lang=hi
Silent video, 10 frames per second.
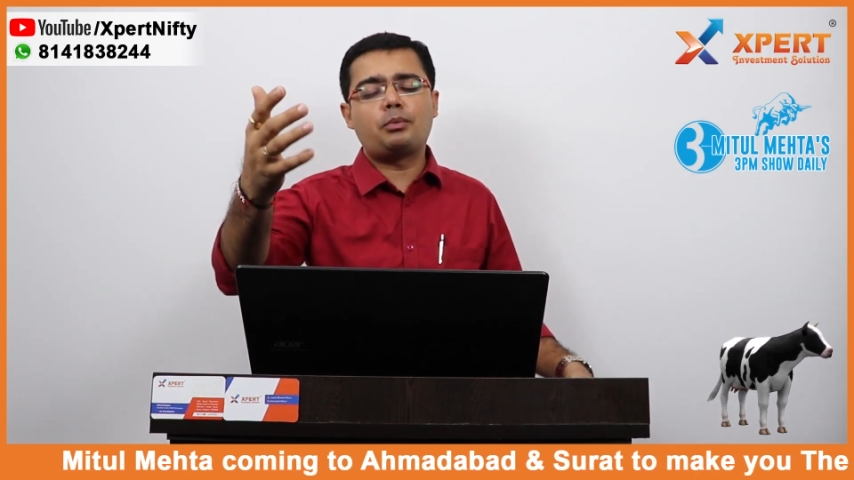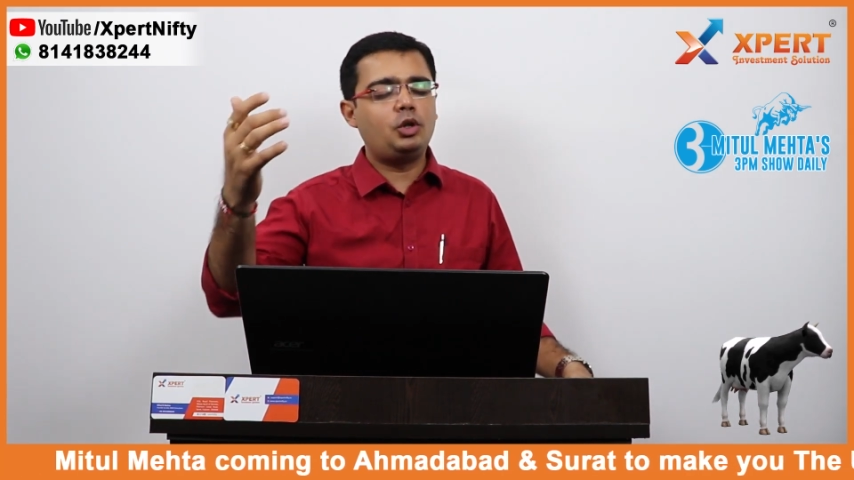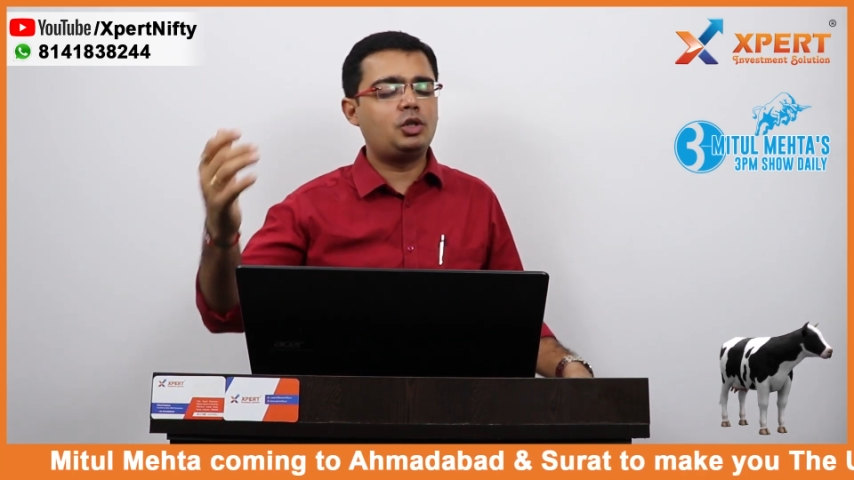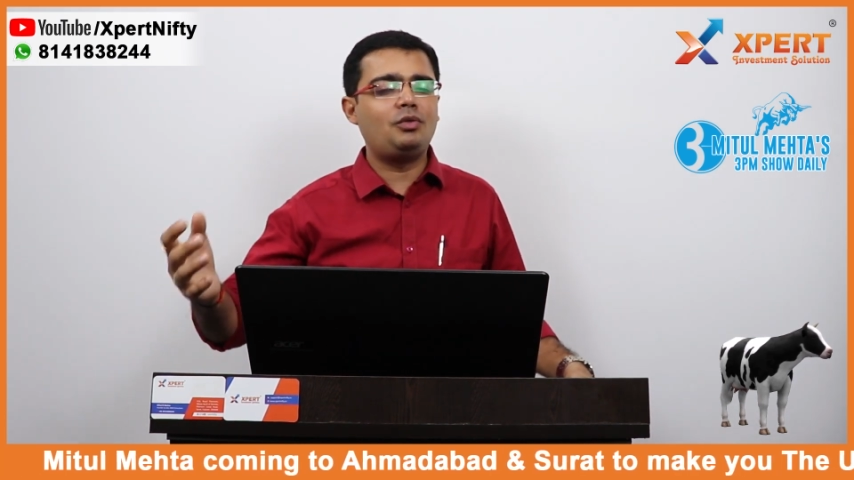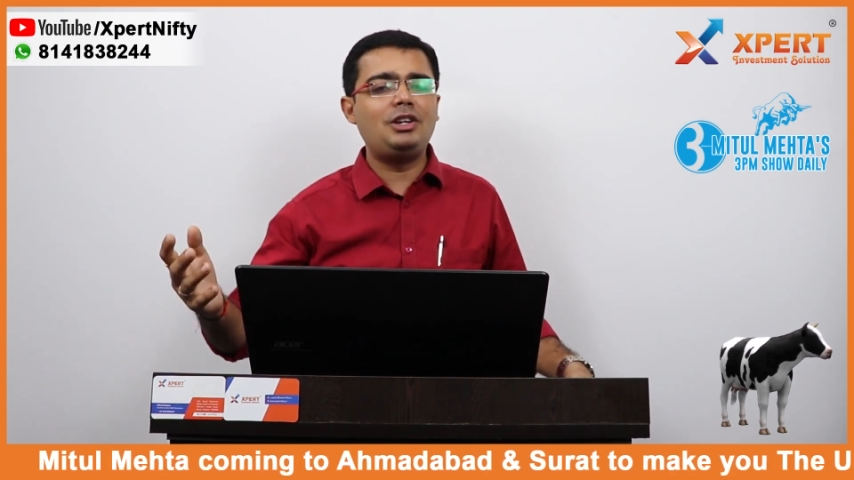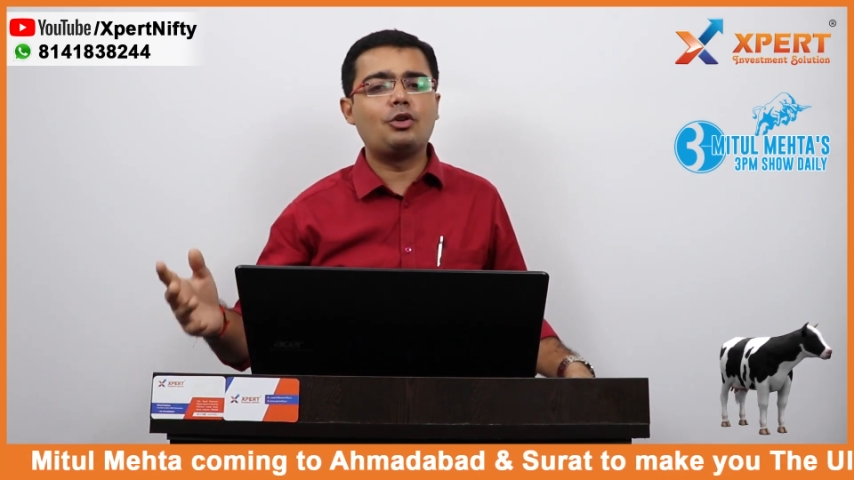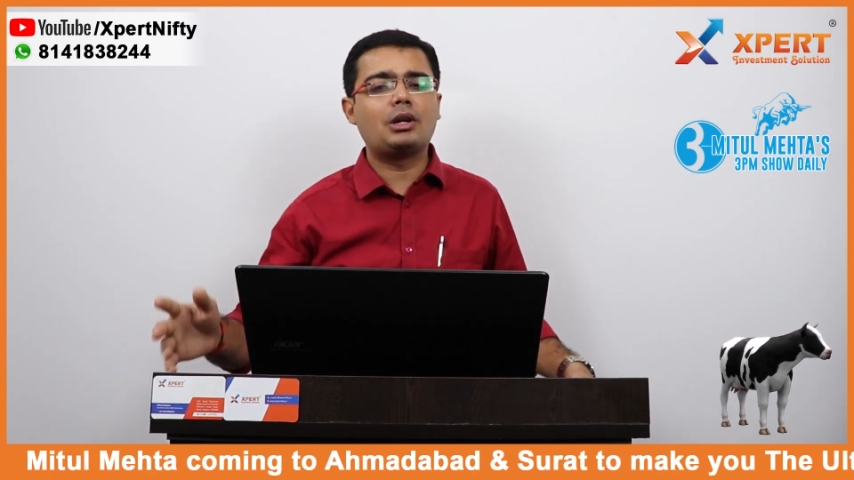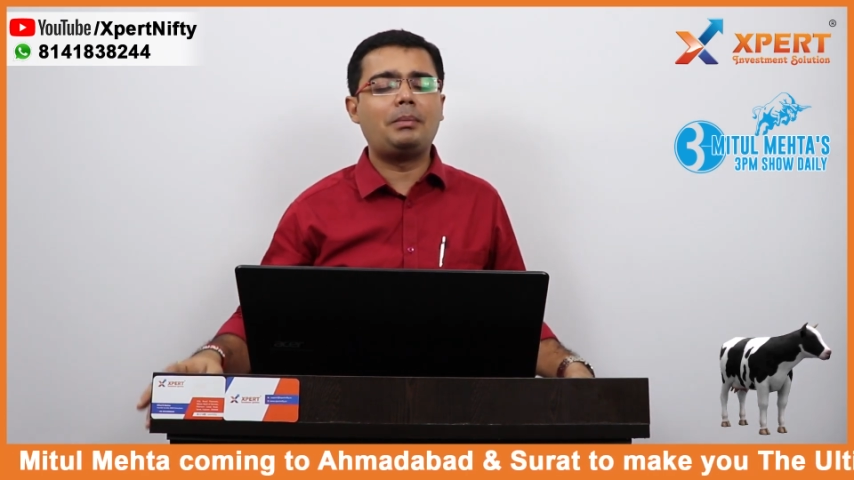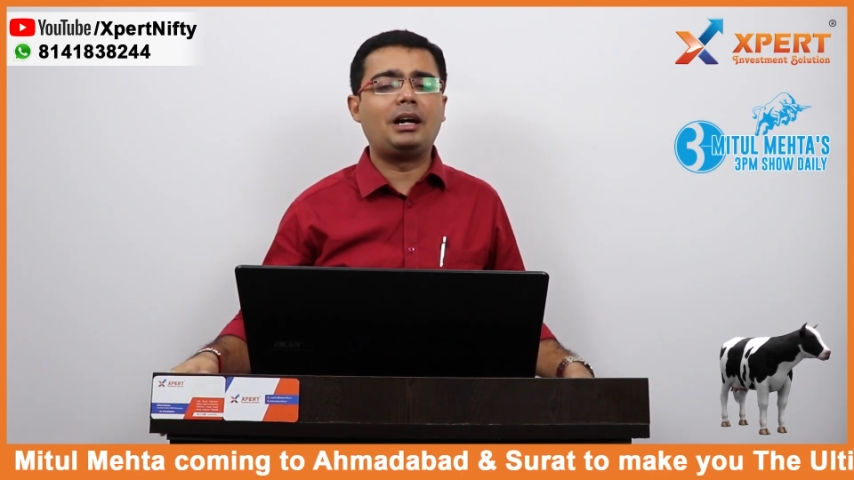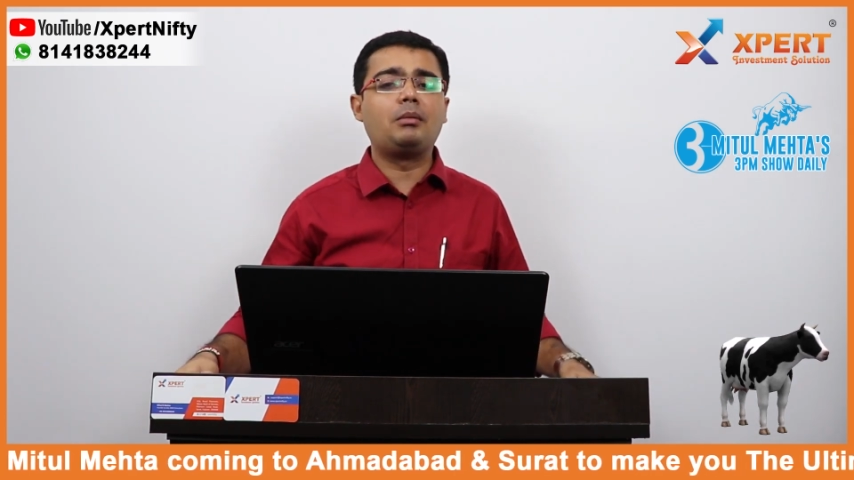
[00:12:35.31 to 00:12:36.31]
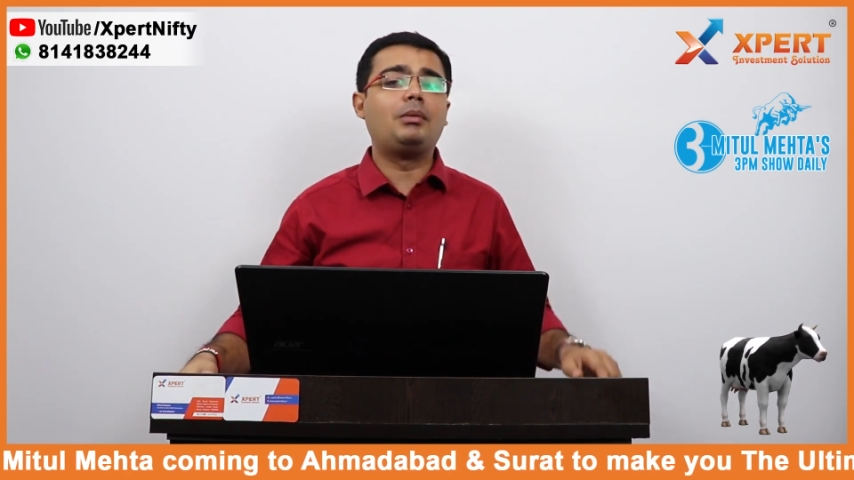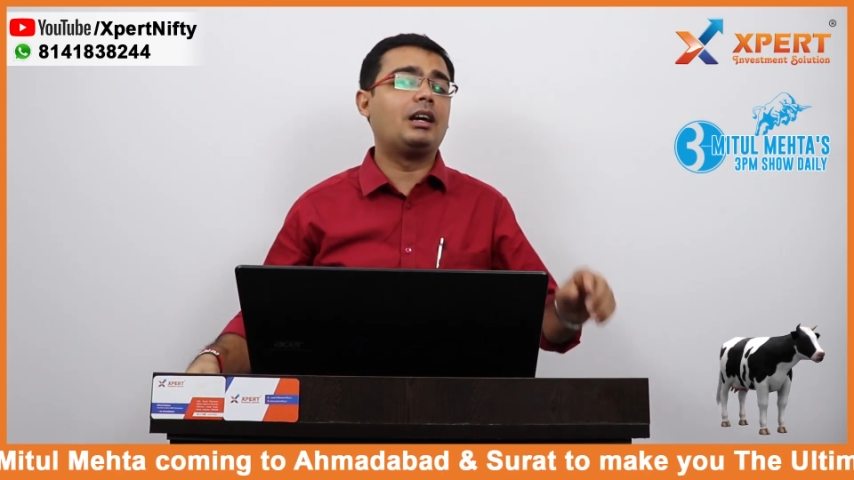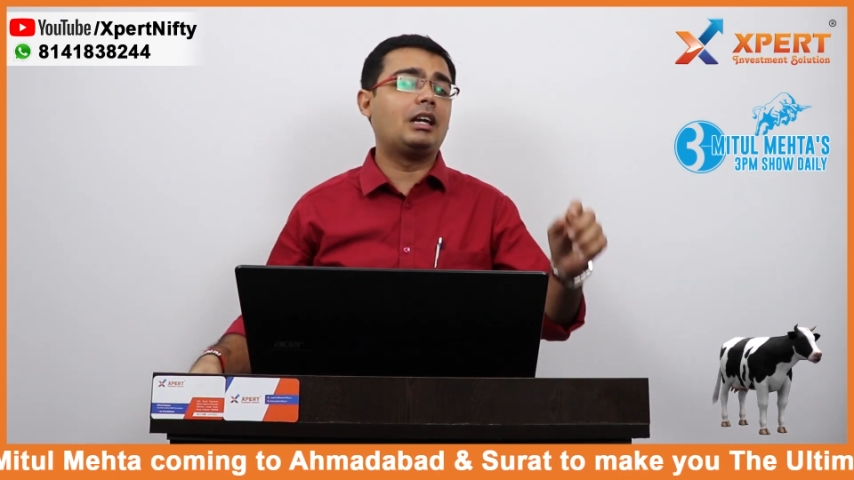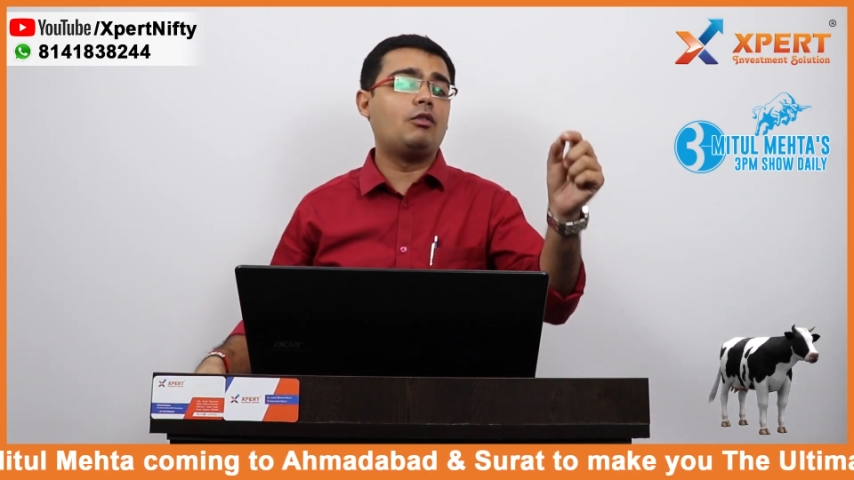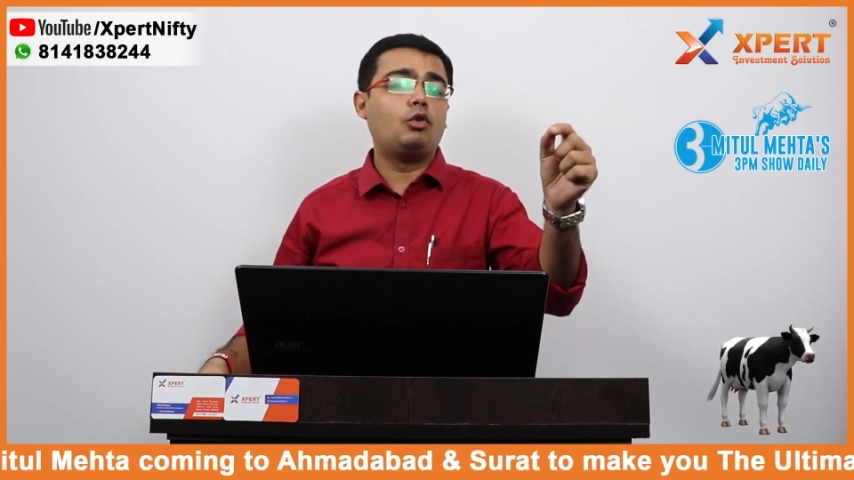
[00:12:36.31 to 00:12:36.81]
आपको इस वीडियो के बारे में
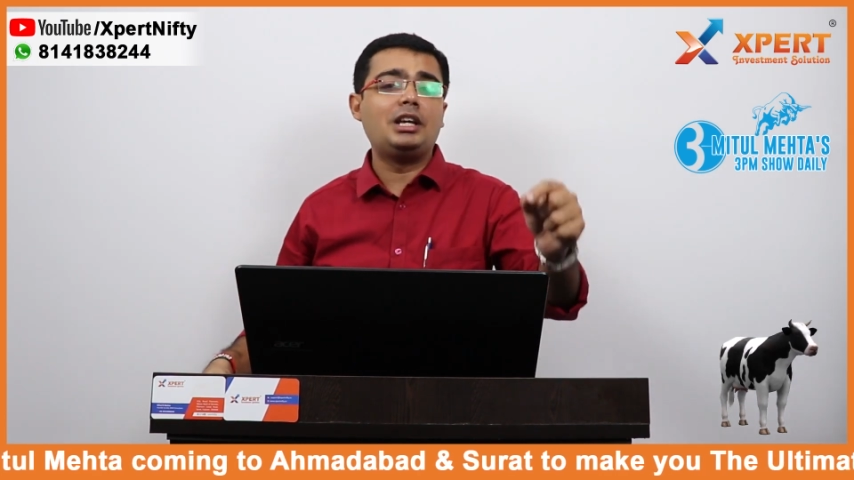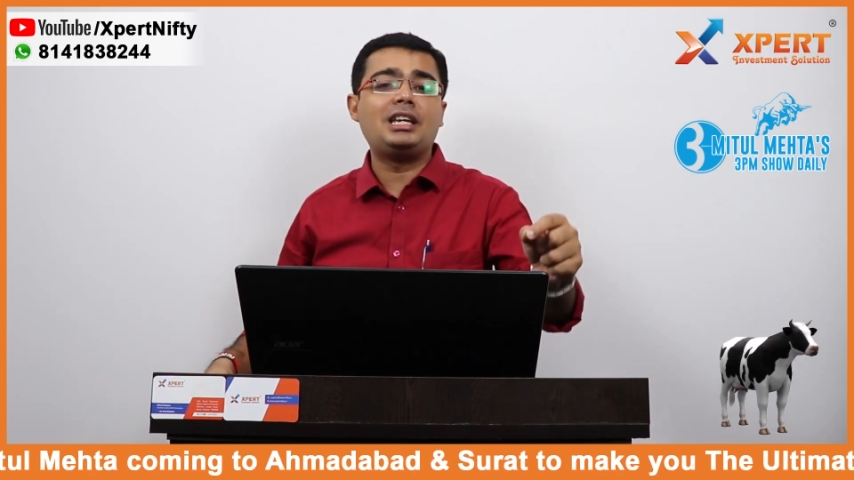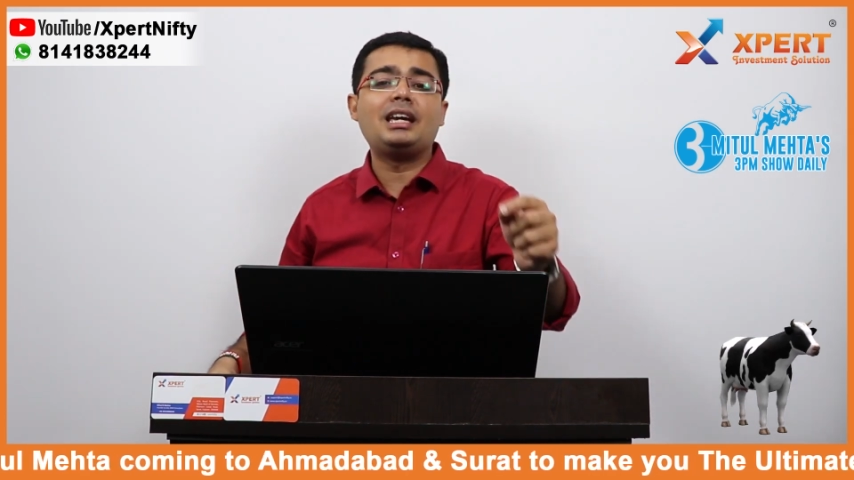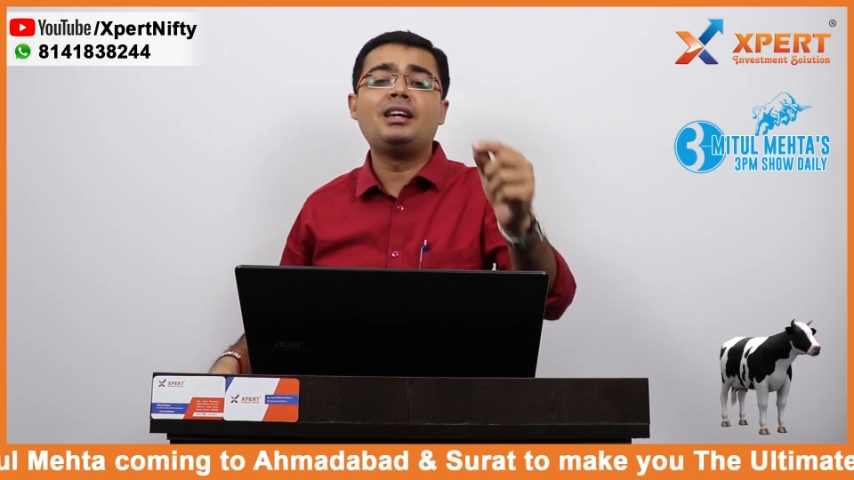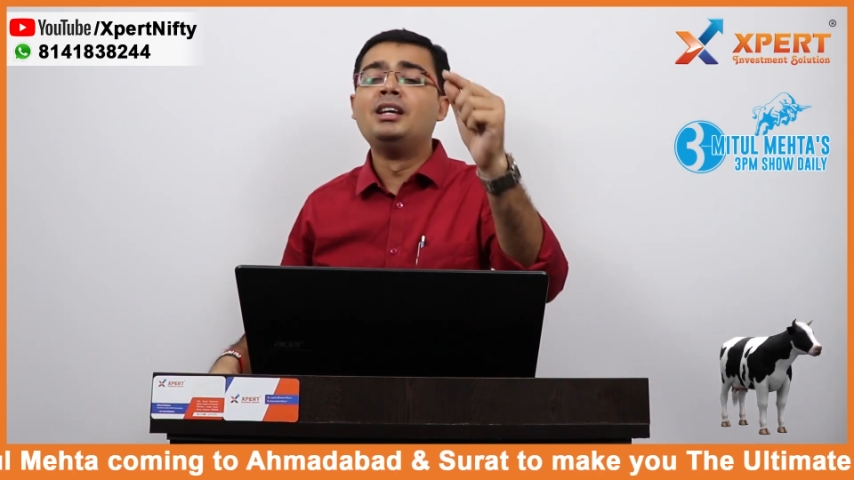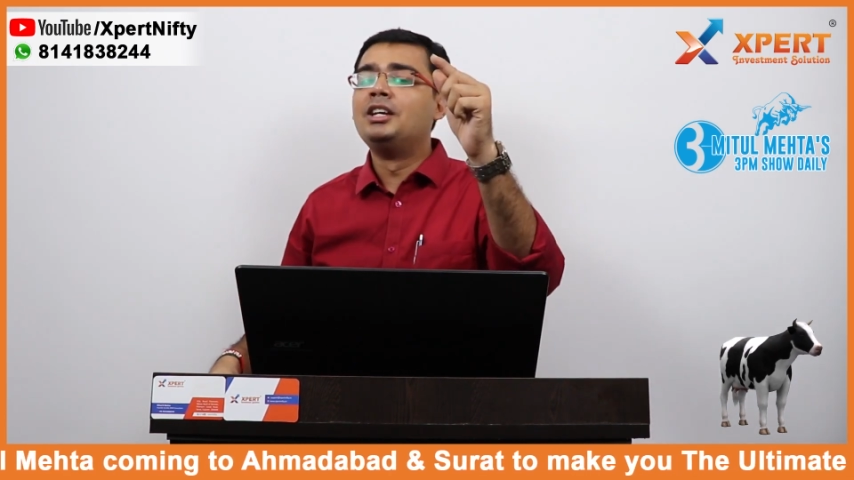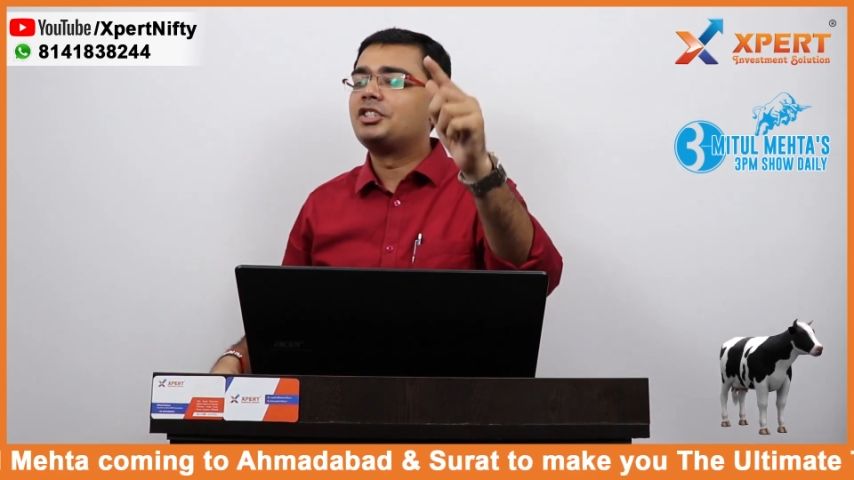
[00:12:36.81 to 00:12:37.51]
लगे वो लिखिए